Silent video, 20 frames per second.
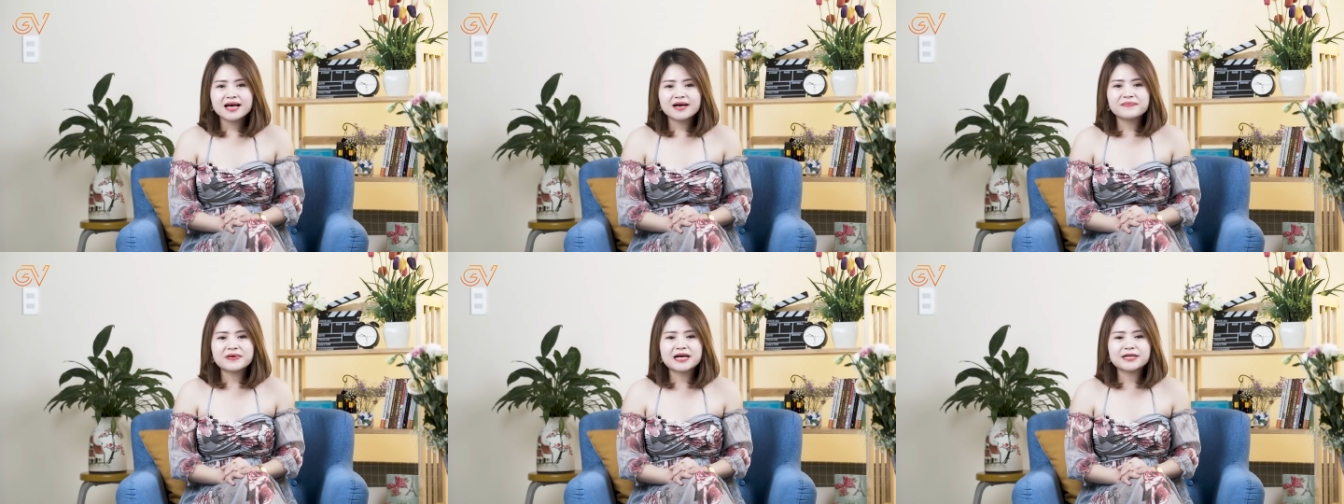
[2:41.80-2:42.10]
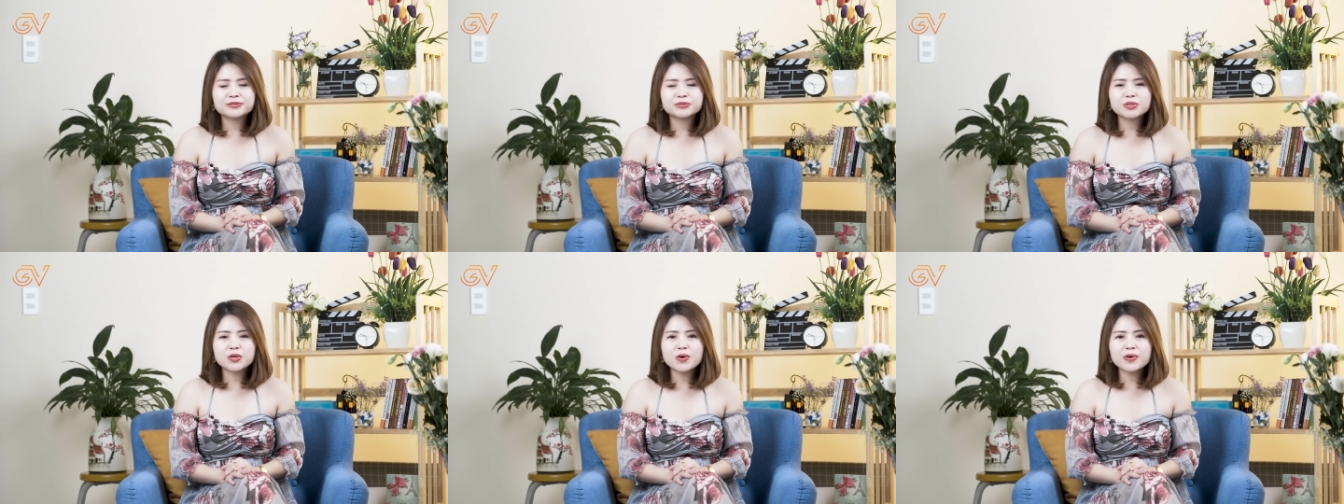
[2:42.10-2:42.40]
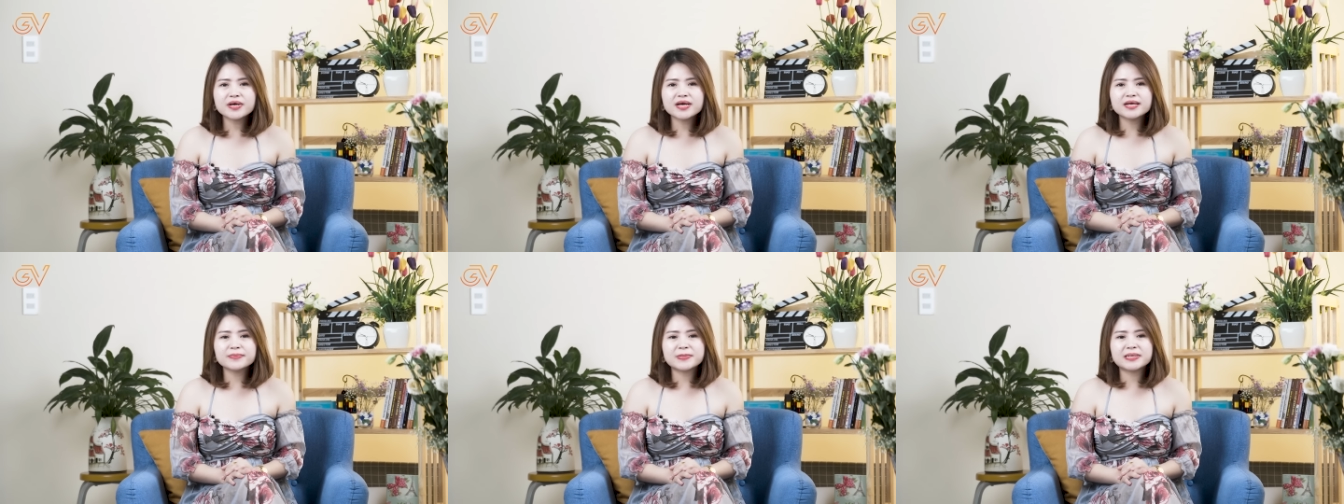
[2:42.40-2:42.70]
và
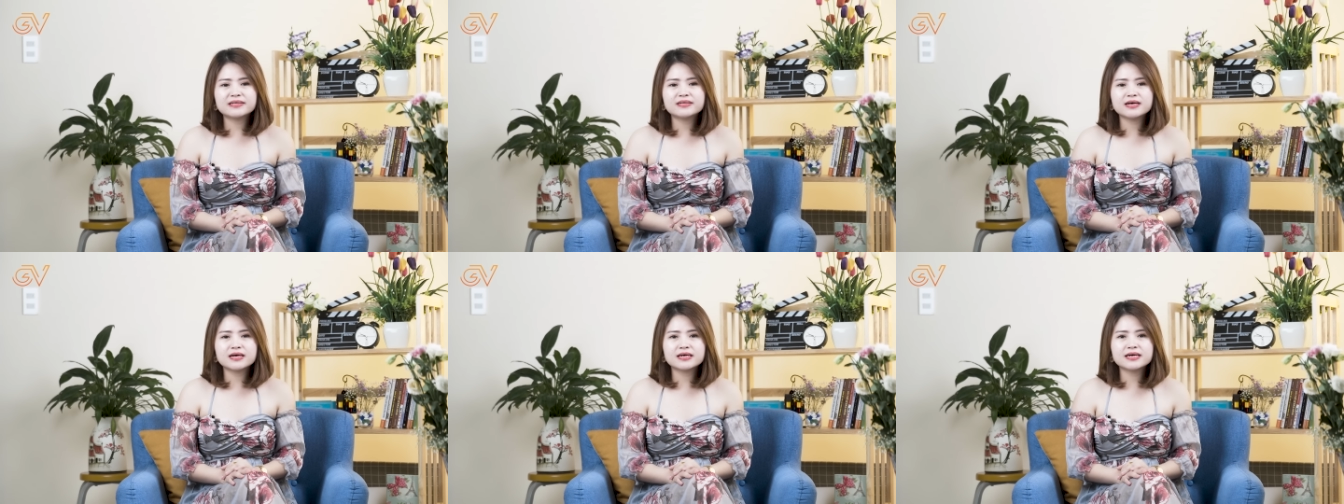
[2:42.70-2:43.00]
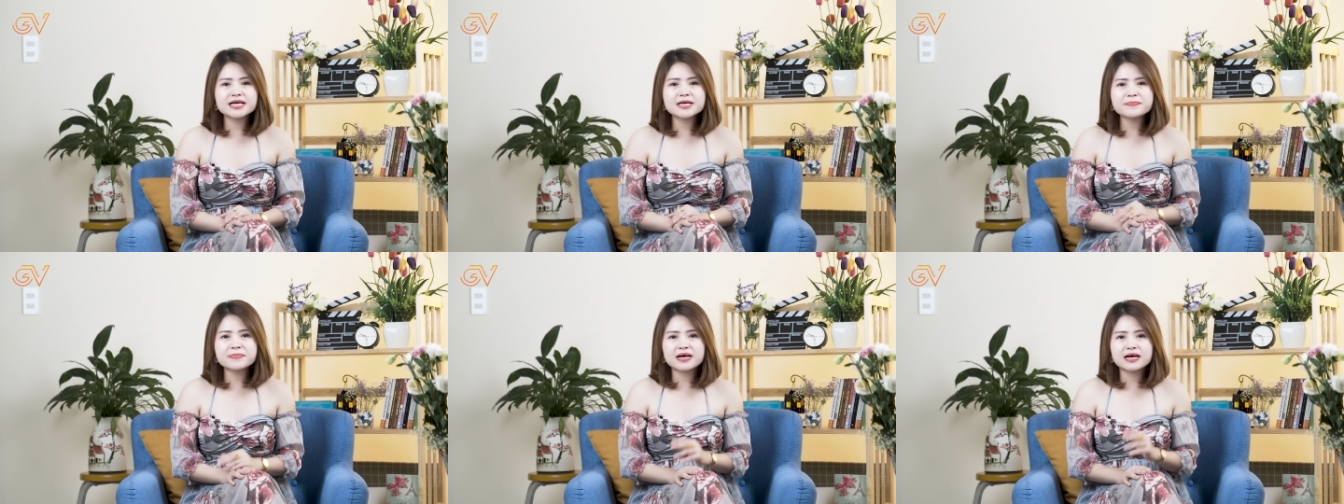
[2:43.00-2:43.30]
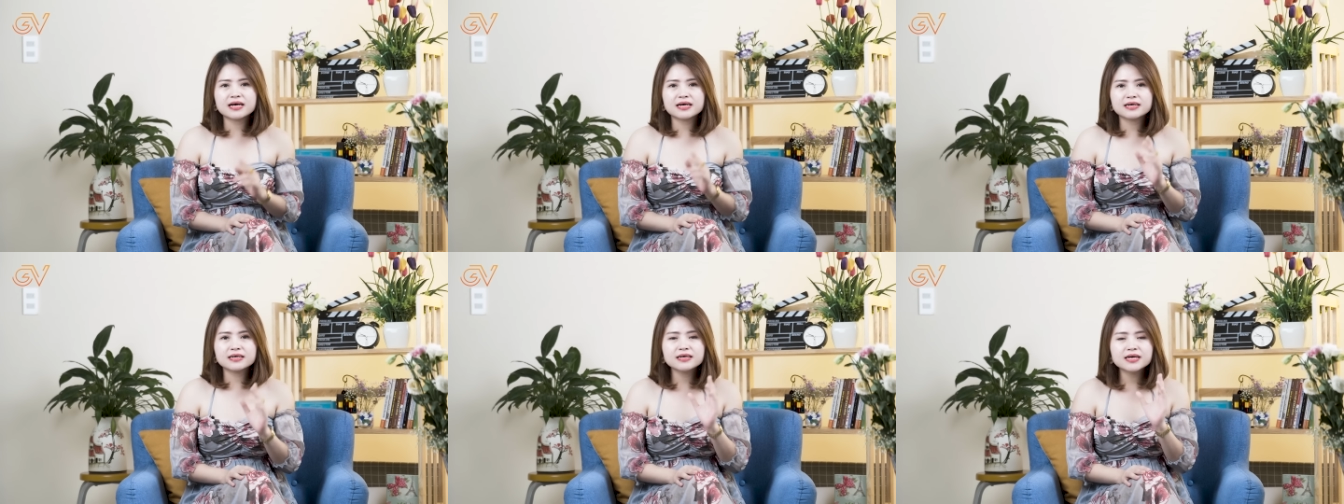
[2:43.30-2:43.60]
tôi ấy, bình thường khi
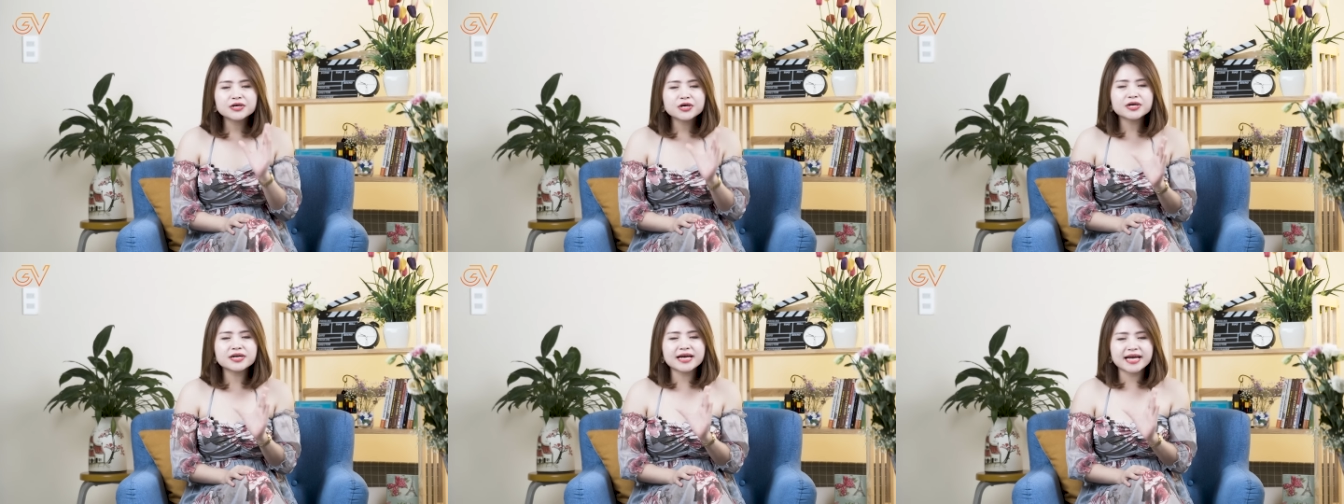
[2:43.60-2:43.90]
mà người con